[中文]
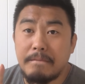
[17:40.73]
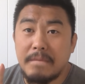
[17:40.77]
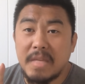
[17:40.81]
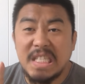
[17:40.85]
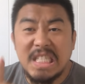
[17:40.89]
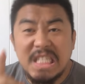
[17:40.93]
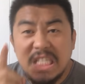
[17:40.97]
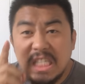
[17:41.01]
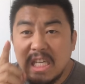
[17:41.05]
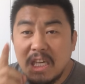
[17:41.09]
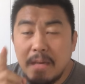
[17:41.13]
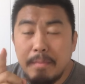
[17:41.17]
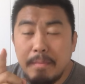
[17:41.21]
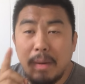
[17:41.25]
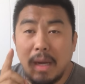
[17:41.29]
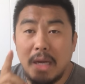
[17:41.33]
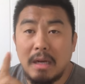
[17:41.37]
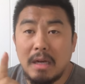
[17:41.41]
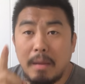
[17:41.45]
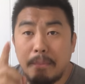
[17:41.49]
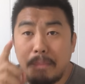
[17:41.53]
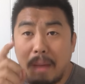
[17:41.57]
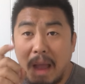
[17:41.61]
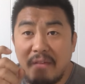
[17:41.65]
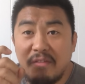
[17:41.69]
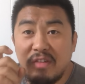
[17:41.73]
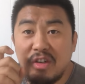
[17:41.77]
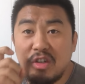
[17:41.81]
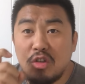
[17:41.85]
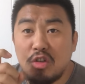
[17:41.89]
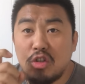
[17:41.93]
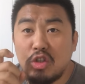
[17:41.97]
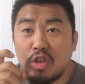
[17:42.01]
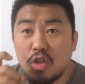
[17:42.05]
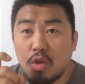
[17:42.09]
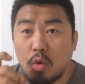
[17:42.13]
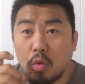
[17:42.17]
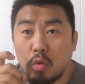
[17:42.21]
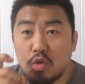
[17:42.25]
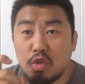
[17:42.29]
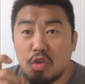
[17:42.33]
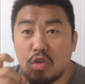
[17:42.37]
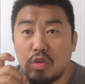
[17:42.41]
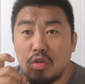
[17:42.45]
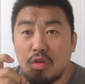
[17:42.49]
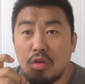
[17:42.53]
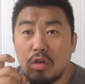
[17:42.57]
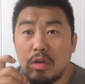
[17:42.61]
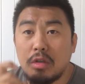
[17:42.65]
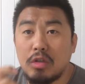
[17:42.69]
基本上百分之九
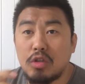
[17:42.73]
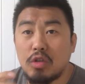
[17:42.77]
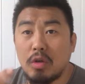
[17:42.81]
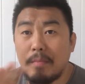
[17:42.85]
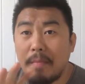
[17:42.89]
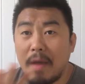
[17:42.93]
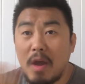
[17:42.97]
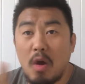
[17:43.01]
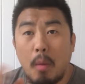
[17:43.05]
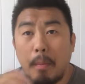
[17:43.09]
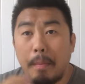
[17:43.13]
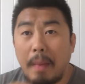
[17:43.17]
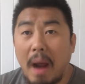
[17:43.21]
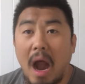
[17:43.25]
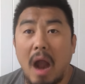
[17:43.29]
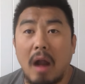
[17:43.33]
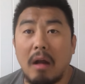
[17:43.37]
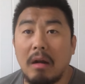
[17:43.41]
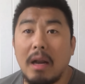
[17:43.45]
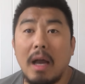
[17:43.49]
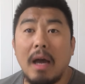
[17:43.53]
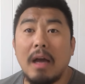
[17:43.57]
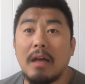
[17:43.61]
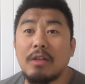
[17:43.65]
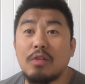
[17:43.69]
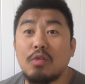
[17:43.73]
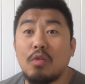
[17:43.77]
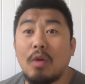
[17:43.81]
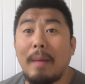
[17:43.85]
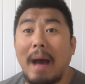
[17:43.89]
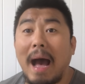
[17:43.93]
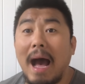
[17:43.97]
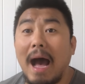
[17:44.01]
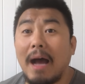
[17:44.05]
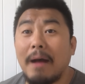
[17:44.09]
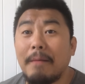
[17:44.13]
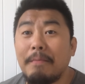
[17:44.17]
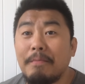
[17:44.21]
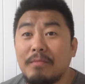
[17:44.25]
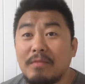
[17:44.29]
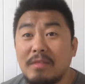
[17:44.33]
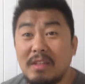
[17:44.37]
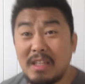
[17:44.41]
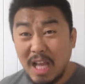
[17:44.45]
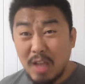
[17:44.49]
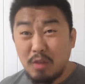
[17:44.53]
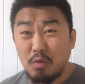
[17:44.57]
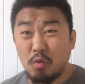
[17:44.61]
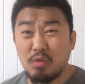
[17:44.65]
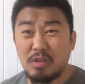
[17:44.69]
十是没有牌的，对吧？
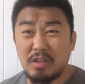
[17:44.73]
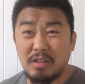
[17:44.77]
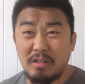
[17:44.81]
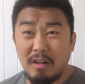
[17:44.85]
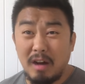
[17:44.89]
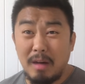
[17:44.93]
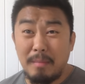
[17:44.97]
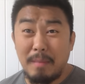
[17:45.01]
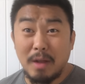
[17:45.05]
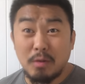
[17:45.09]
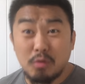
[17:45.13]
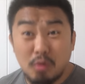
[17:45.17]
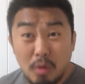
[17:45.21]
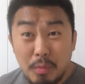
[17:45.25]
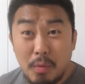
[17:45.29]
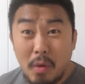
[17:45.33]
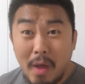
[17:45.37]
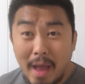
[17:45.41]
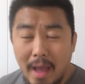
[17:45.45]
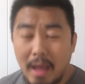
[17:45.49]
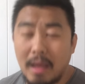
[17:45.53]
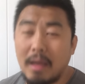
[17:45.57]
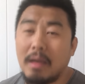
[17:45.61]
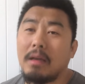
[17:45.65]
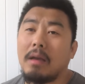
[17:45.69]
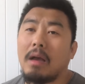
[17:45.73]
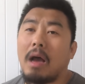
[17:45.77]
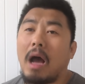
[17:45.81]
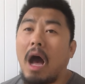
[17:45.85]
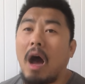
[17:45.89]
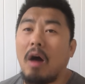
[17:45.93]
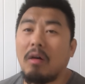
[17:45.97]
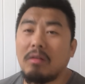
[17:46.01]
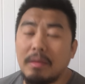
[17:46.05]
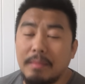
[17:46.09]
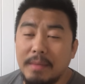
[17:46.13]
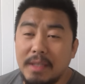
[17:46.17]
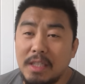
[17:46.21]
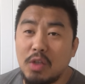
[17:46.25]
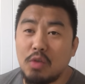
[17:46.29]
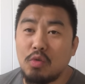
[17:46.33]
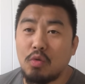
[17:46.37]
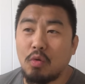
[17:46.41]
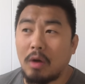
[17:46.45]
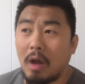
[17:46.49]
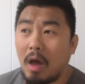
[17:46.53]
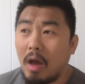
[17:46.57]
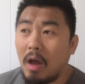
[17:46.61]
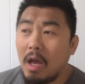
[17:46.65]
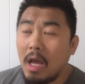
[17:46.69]
电动车嘛，对不对？好，你们记
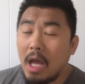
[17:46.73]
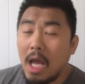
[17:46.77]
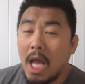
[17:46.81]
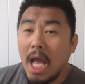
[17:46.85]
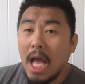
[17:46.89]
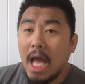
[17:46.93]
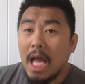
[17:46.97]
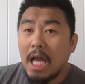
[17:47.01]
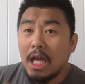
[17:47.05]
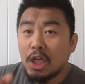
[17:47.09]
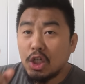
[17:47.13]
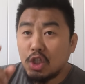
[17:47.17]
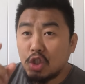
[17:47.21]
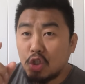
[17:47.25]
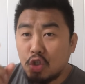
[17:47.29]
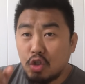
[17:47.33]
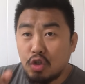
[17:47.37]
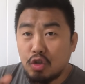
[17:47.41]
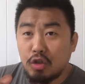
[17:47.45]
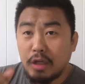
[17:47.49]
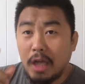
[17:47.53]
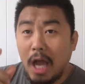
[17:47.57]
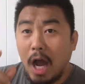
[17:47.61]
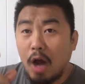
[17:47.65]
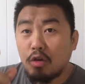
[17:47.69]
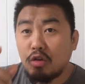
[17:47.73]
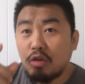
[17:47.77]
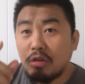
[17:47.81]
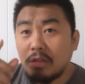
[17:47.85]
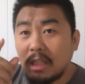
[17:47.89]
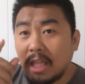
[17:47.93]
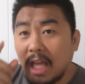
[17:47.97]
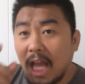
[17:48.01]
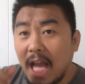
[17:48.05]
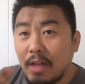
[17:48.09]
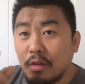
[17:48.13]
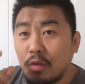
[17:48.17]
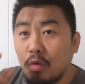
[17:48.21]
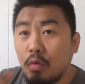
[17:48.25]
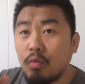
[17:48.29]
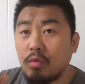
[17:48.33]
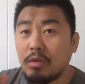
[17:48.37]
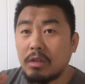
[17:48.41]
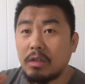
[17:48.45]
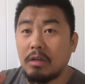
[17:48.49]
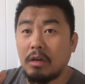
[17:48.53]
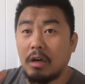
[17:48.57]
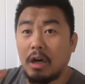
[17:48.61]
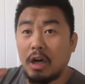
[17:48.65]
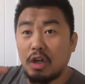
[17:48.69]
住了。只要是电动
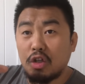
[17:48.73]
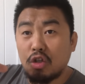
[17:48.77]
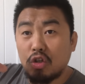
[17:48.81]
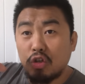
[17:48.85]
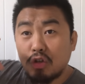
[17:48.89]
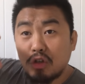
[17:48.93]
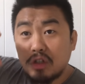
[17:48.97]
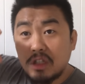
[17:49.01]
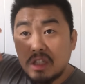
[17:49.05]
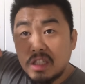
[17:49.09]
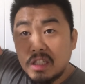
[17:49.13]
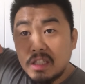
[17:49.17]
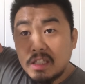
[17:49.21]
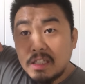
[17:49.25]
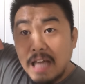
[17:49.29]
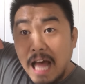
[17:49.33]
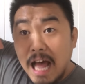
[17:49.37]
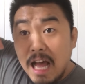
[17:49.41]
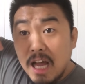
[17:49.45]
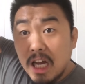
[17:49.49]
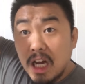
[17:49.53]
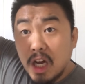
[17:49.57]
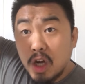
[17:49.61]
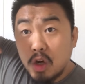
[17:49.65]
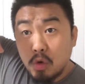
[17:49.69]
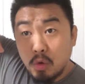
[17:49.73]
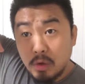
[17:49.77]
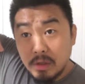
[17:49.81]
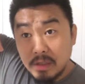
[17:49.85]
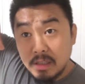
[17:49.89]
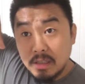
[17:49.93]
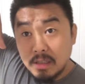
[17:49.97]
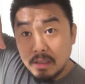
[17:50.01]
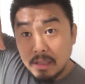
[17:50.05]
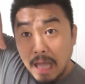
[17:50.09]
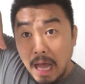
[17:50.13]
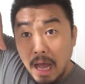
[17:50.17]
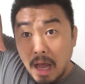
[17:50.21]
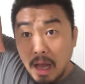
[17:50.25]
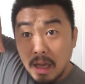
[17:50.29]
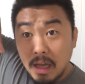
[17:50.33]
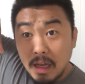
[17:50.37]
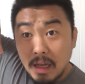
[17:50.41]
车是三个轮子的，